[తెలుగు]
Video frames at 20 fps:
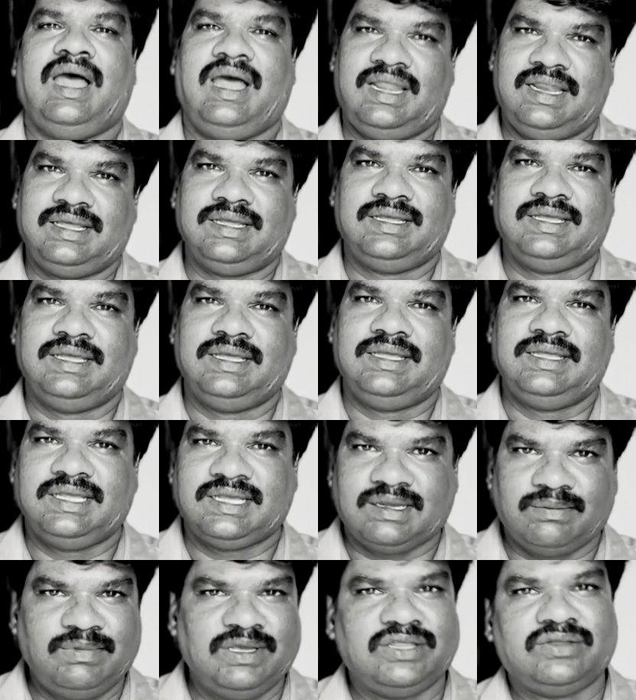అలాగే
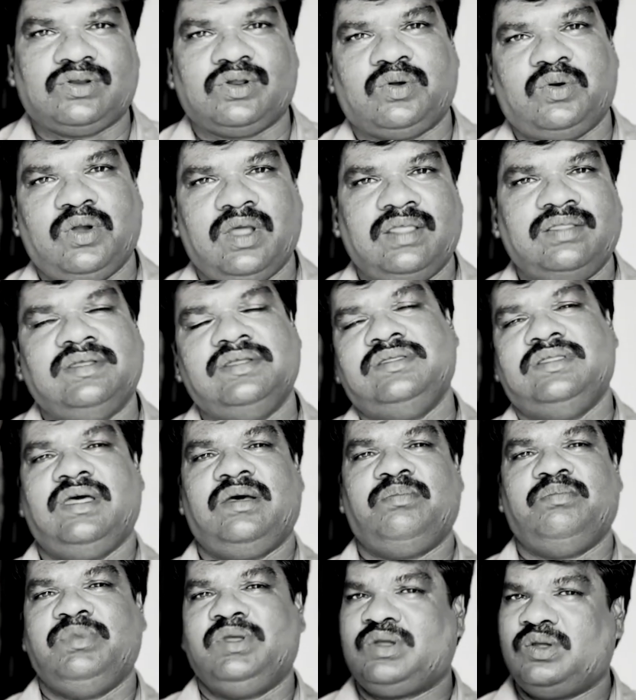ఇక మీదట కూడా
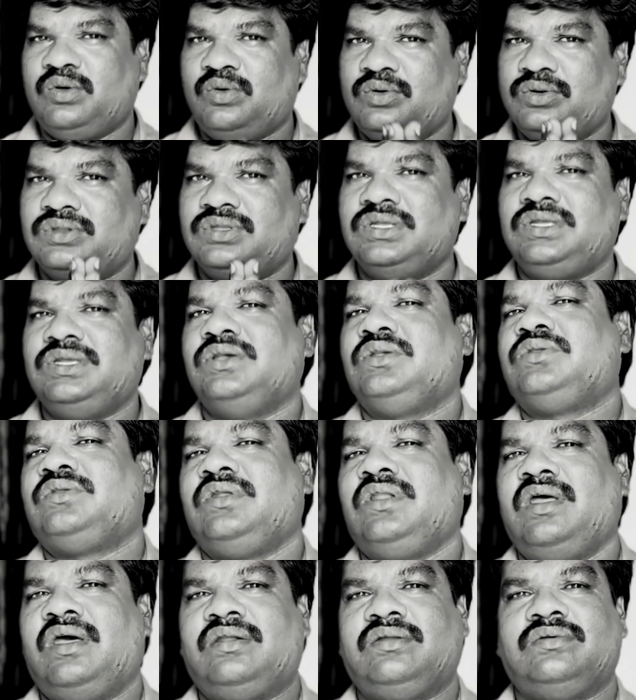అందిద్దాం మీకు గుర్తు
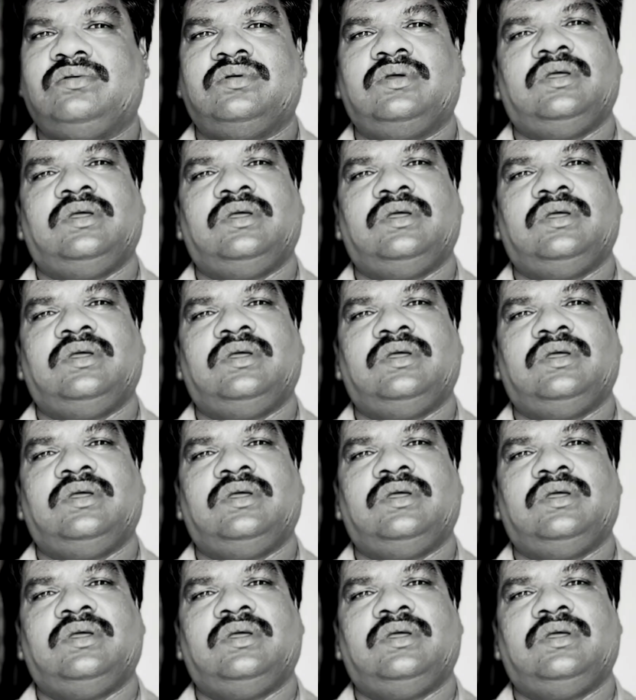చేస్తున్నాను